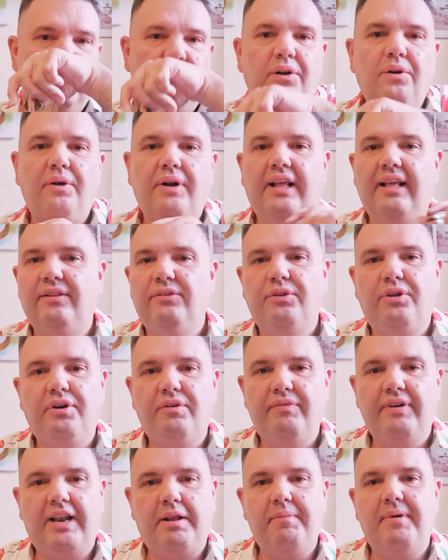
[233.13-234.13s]
lo
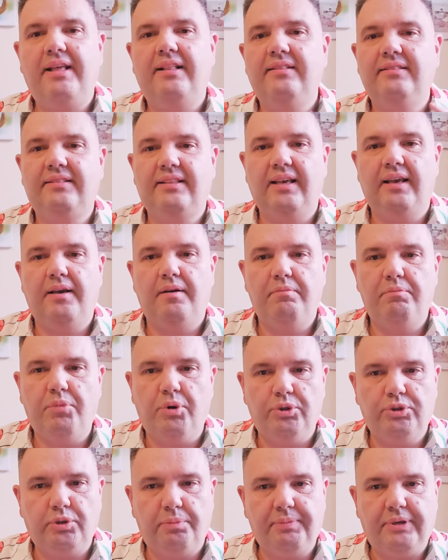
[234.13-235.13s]
rendono veramente
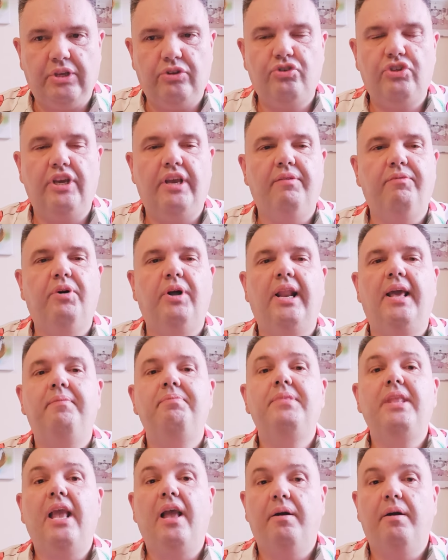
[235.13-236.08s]
molto piacevole.